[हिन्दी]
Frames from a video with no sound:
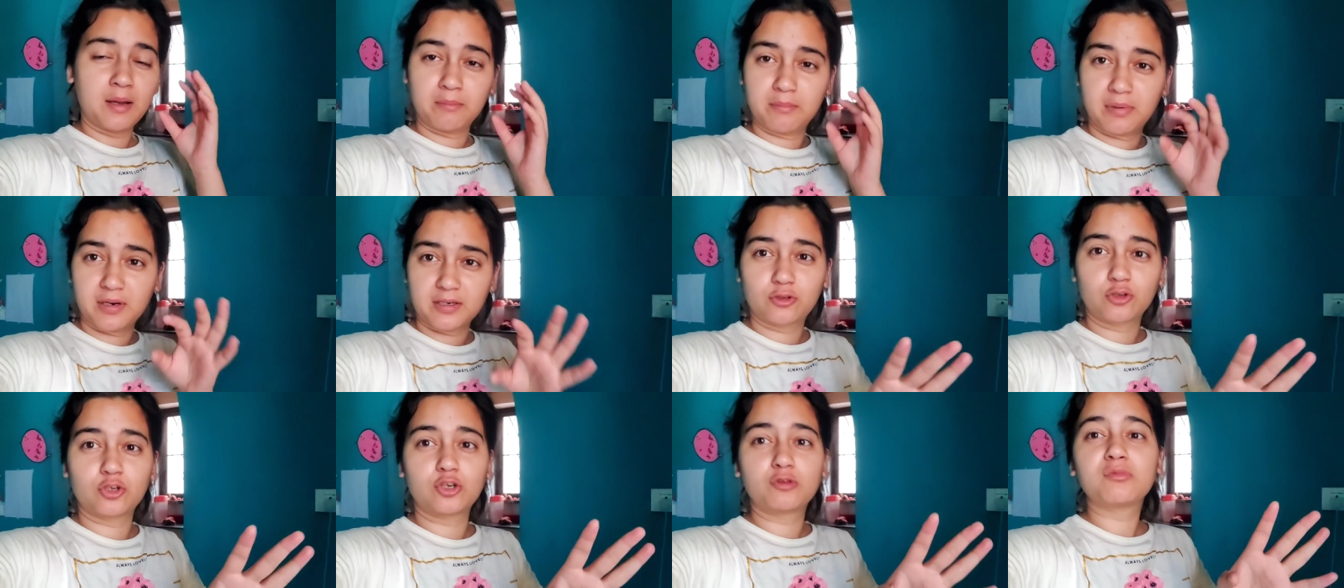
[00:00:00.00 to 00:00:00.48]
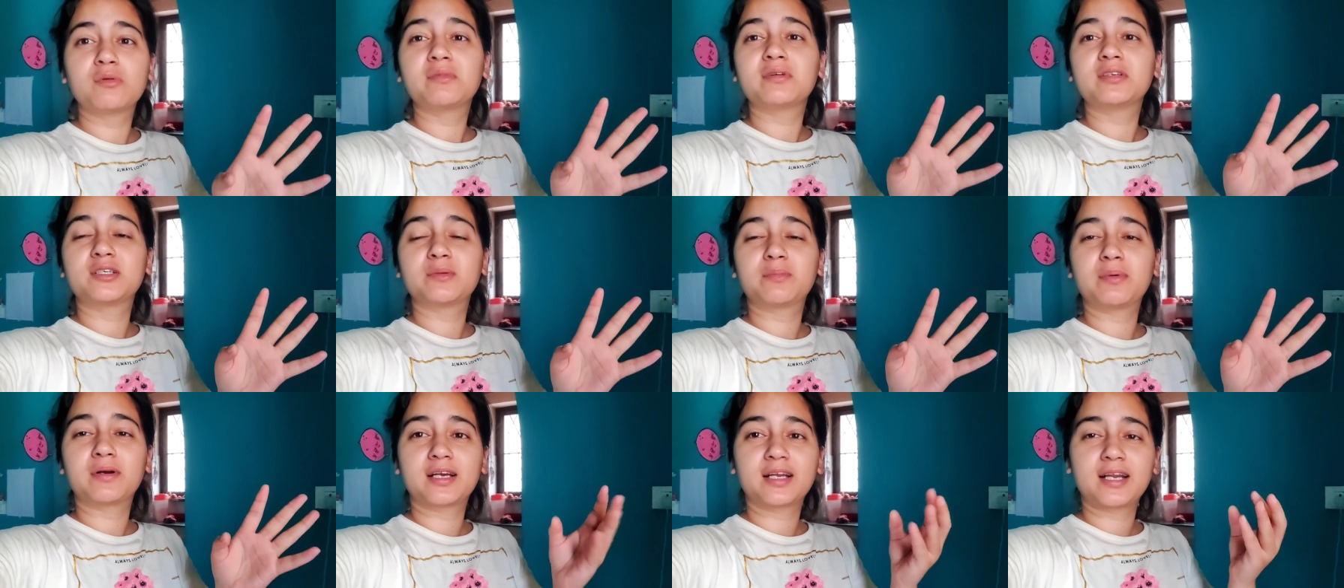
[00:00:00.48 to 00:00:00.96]
बर्तनों में भी
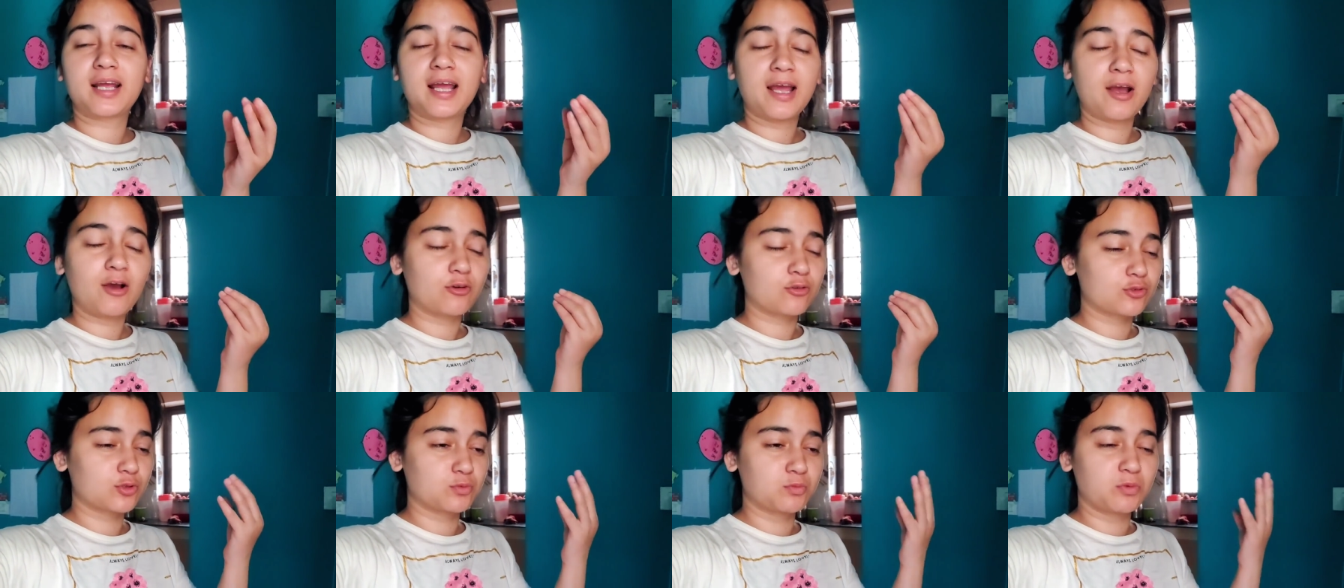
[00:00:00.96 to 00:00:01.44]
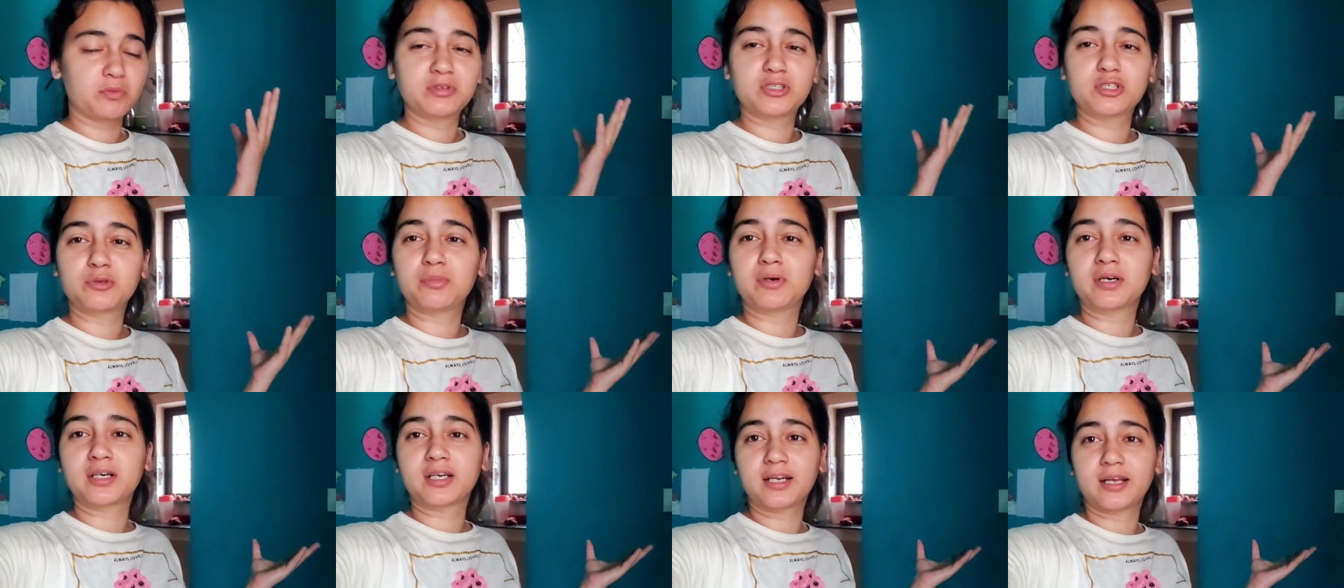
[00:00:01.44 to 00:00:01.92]
चिपक रहा है और उसमें भी
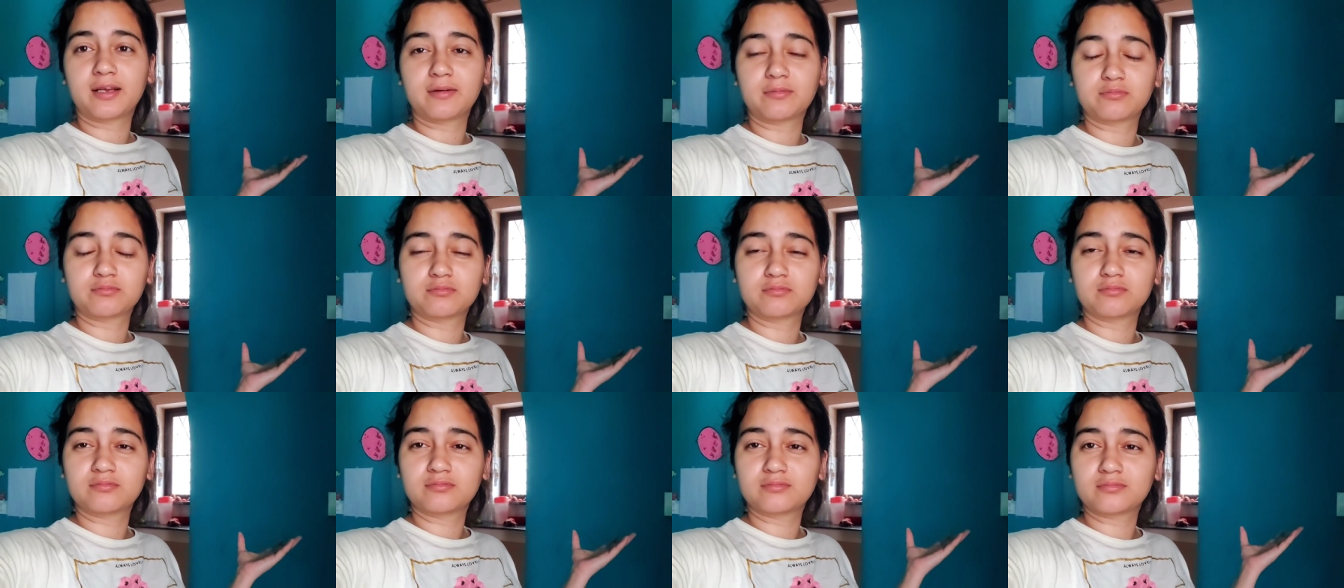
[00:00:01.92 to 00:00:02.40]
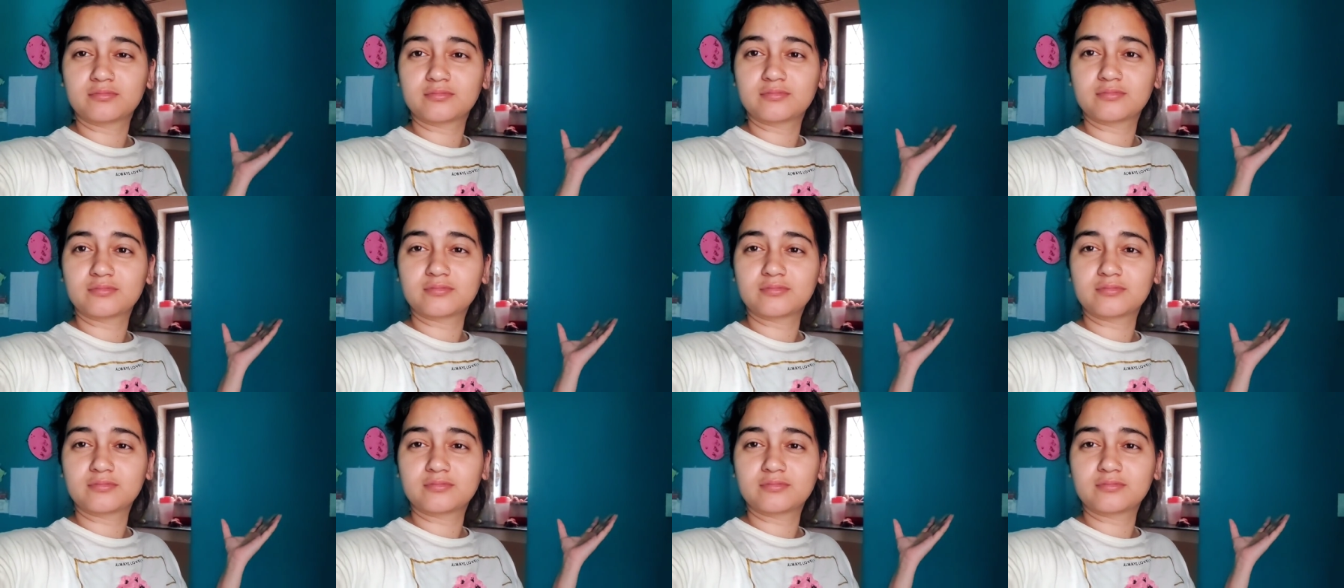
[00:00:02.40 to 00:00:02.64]
चिपक रहा है